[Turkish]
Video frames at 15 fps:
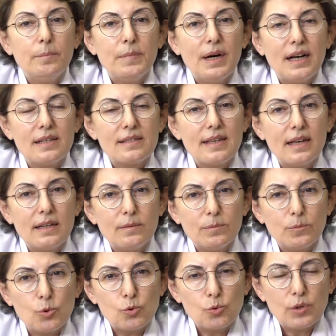Bazen
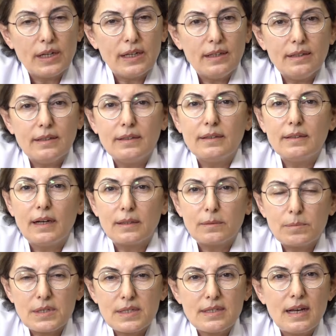bu süre
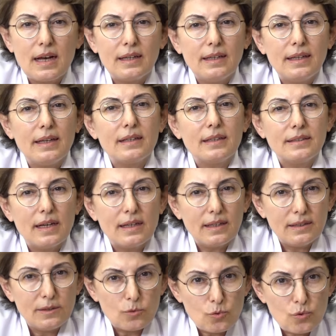60 saniyeye kadar
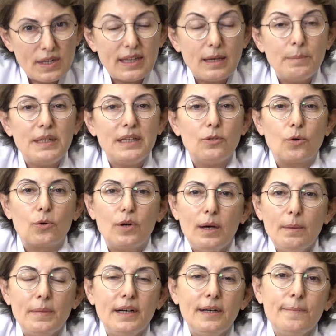hani uzayabiliyor
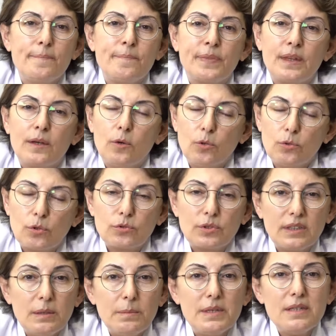ama o
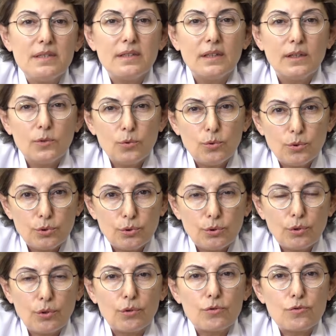noktada biz
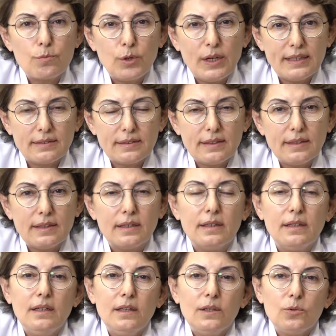durduruyoruz bu etkiyi.
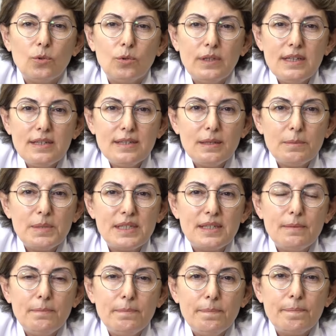Dolayısıyla
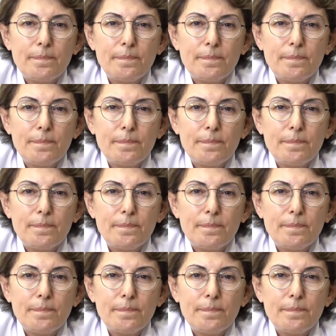bizim